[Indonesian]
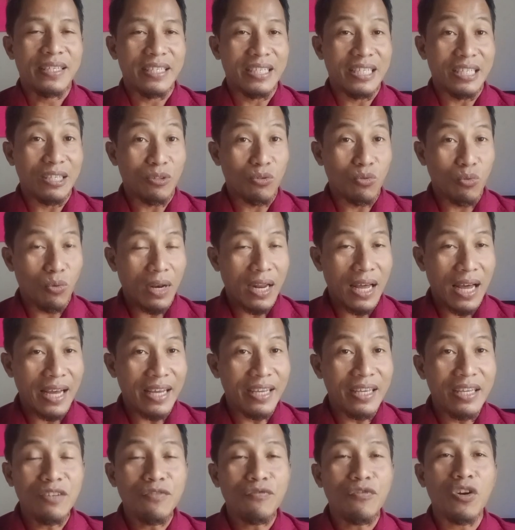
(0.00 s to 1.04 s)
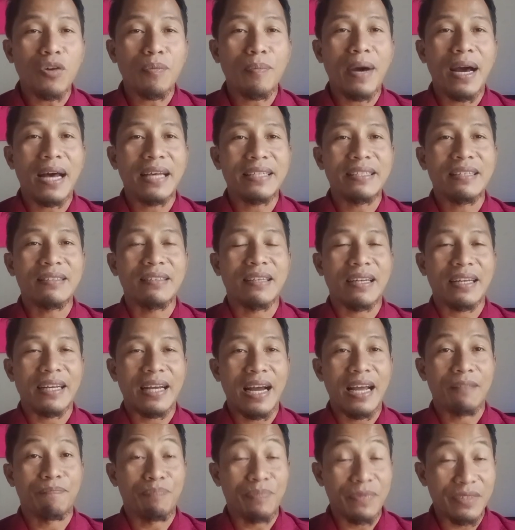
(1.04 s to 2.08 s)
Itulah informasi
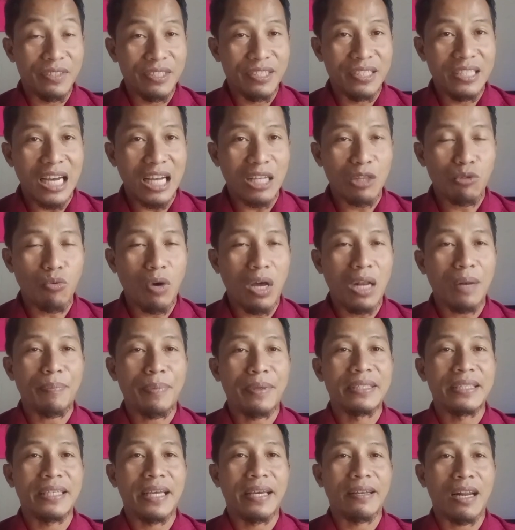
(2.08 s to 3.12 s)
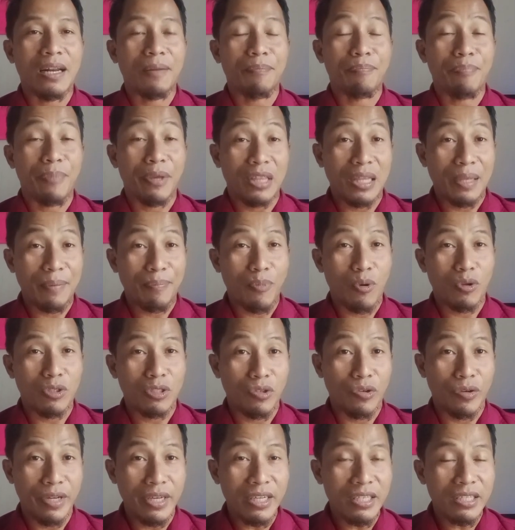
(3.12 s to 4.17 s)
terkait jadwal pencairan PT Pos
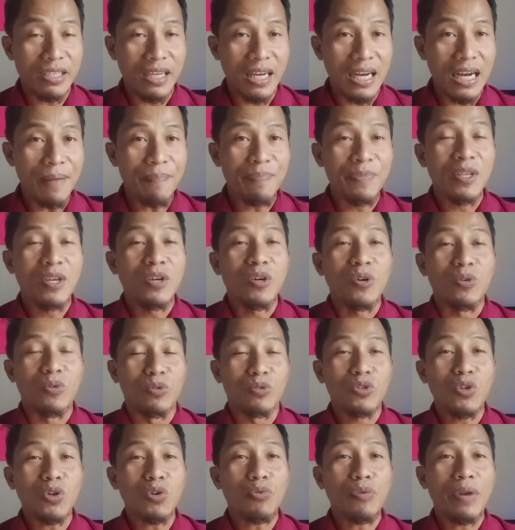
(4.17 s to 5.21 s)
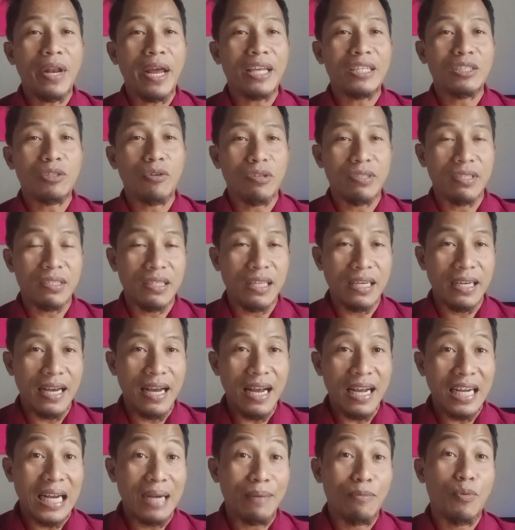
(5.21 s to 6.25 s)
Indonesia untuk wilayah Sulawesi
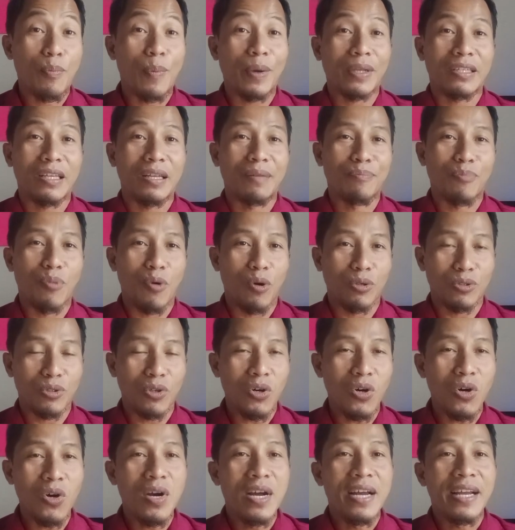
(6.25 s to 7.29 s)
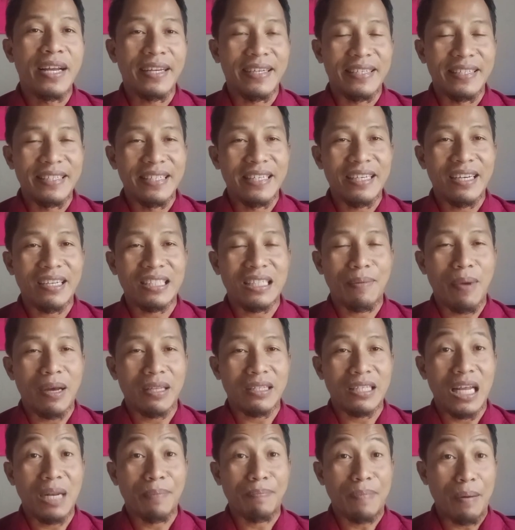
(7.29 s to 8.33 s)
Tengah, Kabupaten Poso di
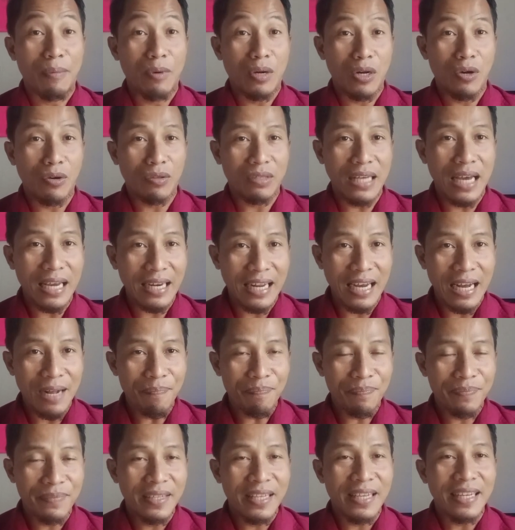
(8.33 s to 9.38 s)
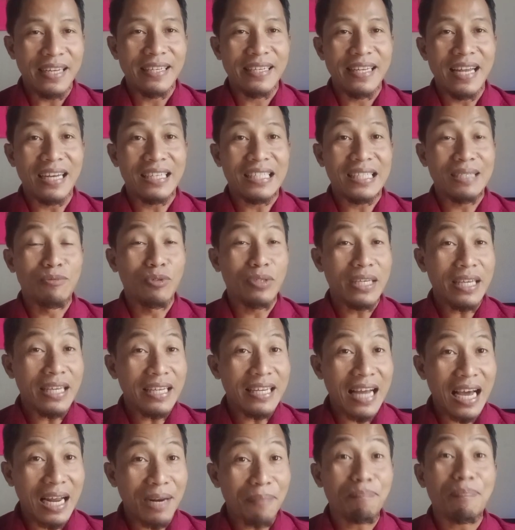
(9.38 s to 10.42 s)
Kecamatan Pamona Utara dan
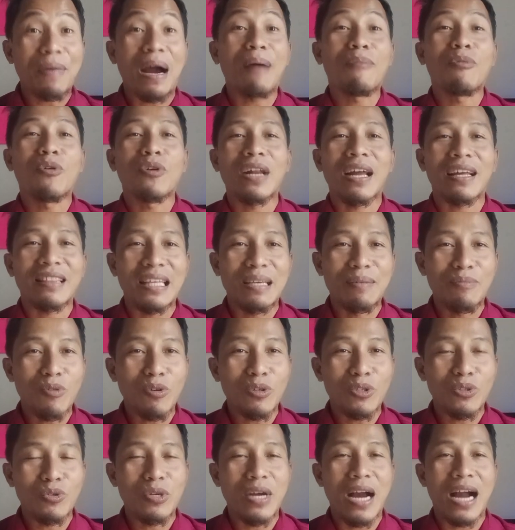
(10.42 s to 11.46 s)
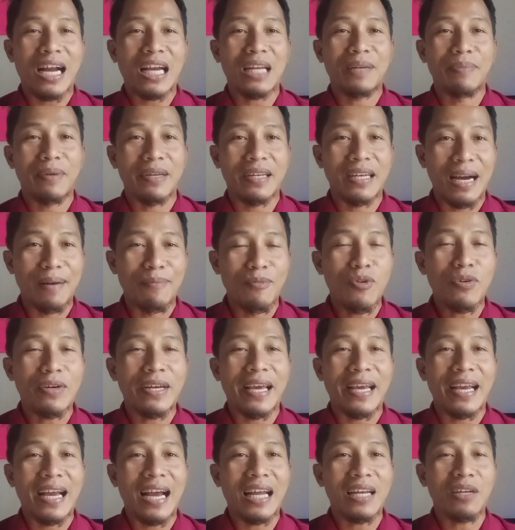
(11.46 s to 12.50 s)
kemungkinan Pamona Timur juga akan bergabung
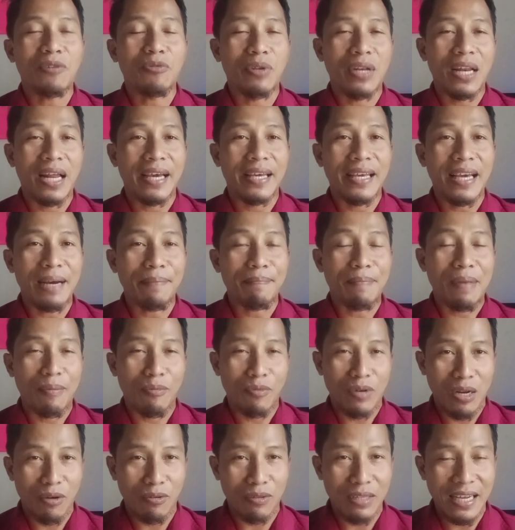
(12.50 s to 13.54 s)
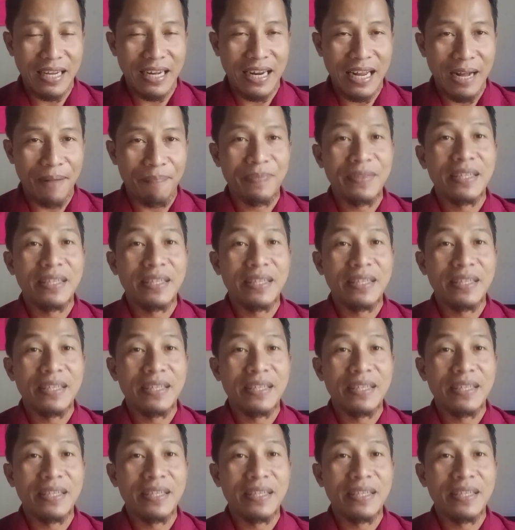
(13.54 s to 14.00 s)
dengan wilayah Pamona Utara.